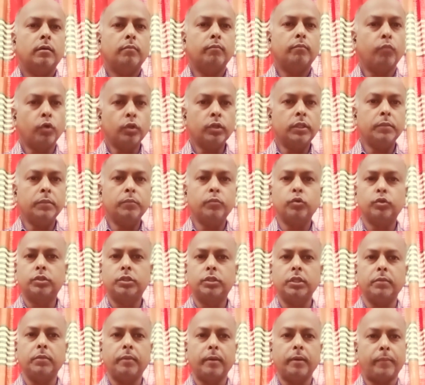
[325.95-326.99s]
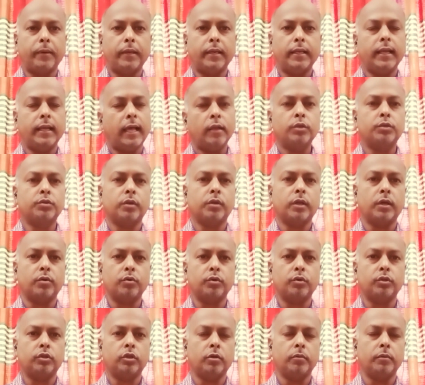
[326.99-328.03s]
বন্দি মুক্তির ব্যাপারে আলোচনা
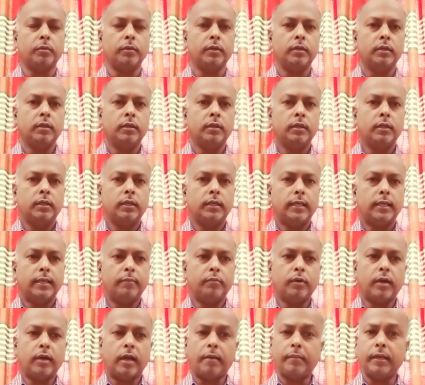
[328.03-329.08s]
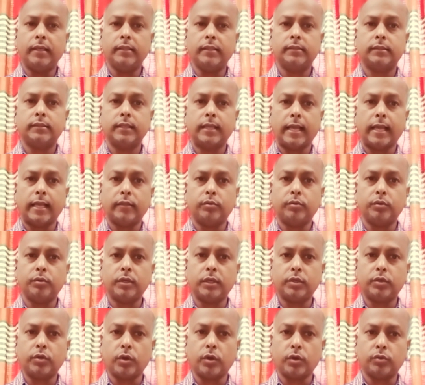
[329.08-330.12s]
করতে হবে এবং হামাস এতটা
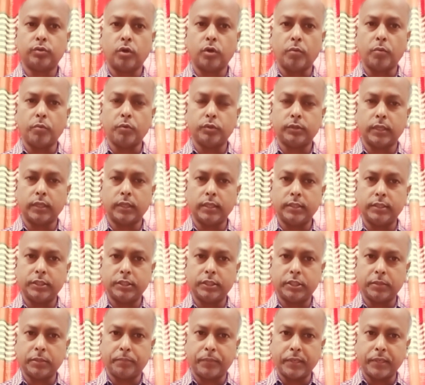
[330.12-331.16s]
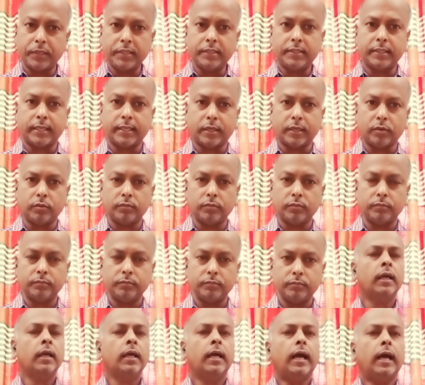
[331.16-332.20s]
শক্ত অবস্থানে যেতে পেরেছে কেন
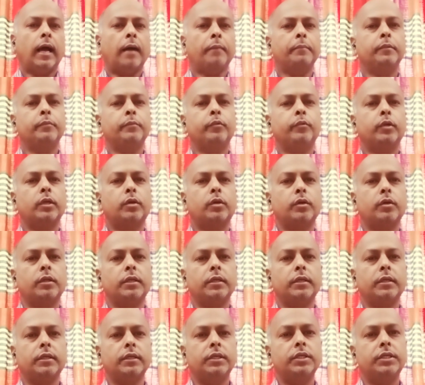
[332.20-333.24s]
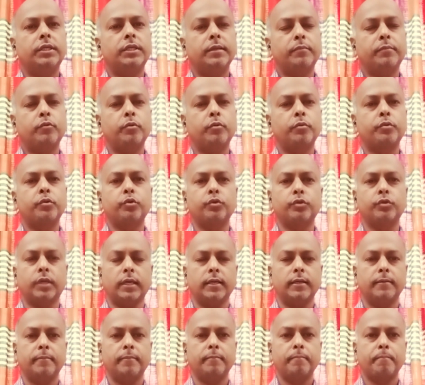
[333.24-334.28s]
আমি মনে করি হিসেব খুব সোজা
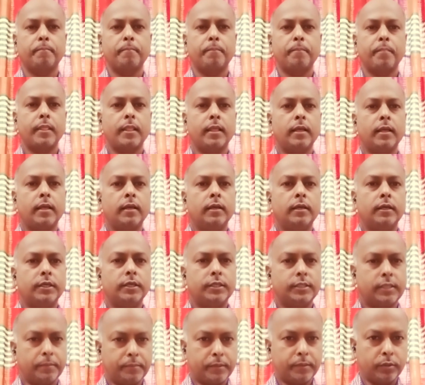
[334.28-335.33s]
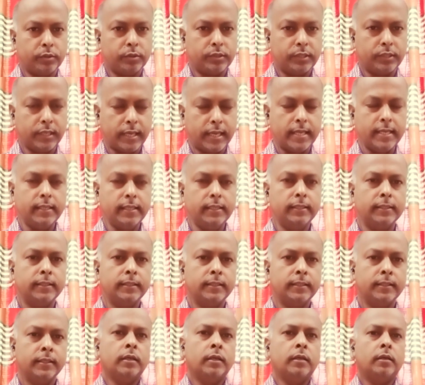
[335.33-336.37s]
হিসাবটা হচ্ছে এই
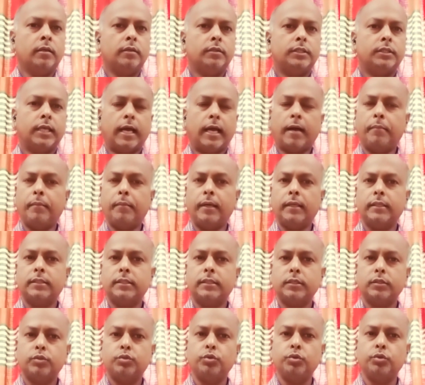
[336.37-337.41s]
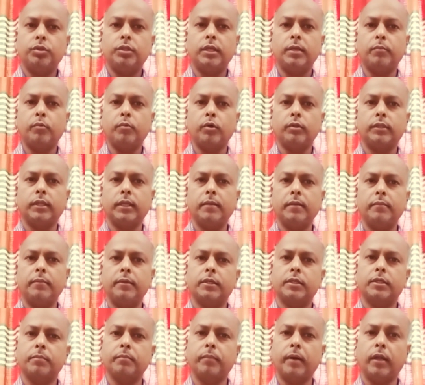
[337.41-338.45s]
যে হামাস যুদ্ধের ময়দানে
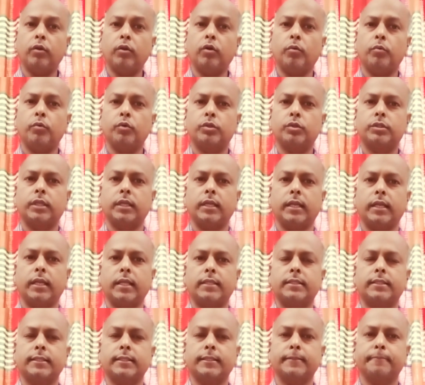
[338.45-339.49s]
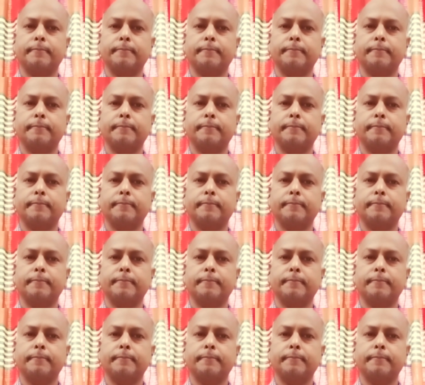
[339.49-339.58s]
বেশ ভালো অবস্থানে আছে